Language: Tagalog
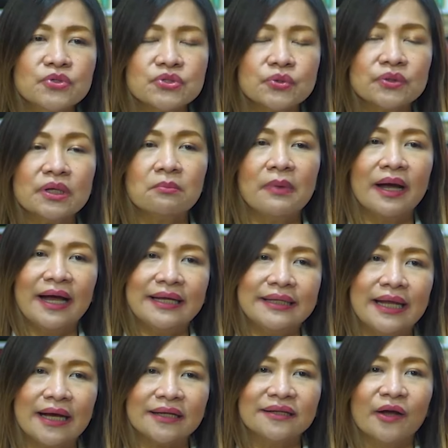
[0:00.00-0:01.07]
gusto ng mga
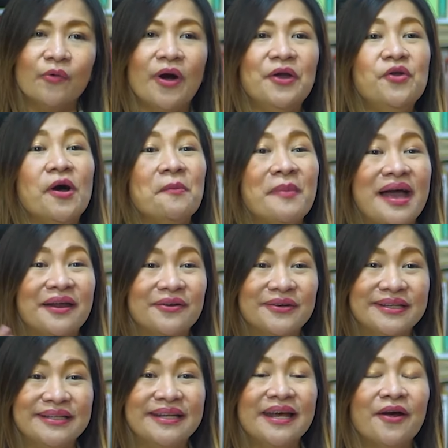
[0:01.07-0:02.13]
anak na kung ano ang
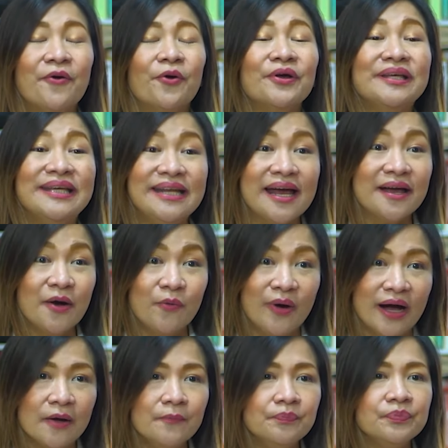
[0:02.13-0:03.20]
meron or
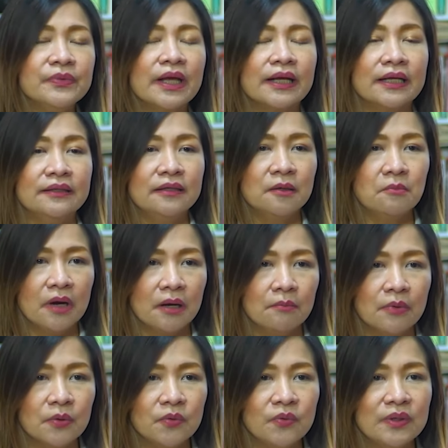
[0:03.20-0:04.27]
ginagawa ng kanilang mga
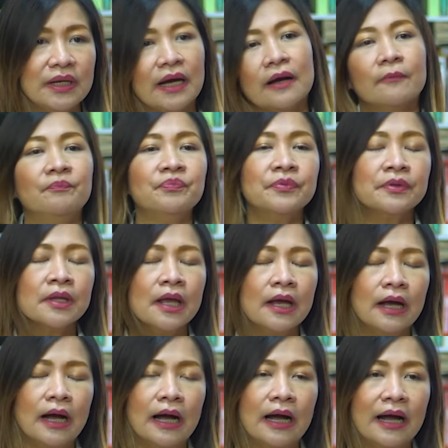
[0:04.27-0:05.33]
magulang
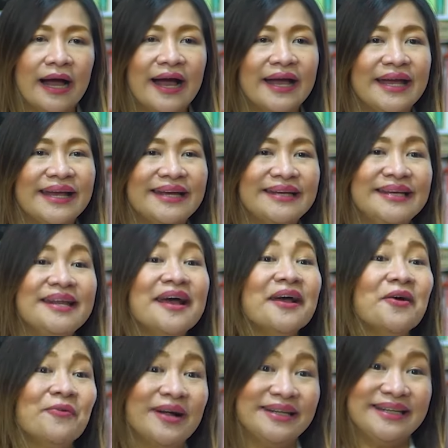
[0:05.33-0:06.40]
uh, ay
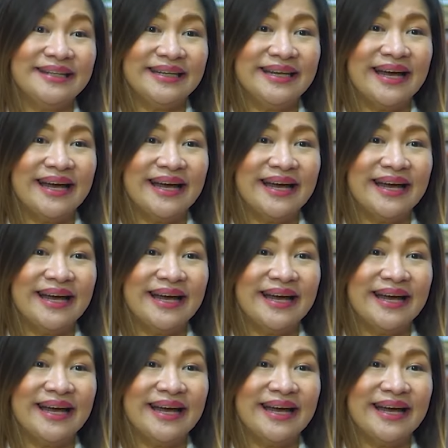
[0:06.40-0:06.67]
ginagawa din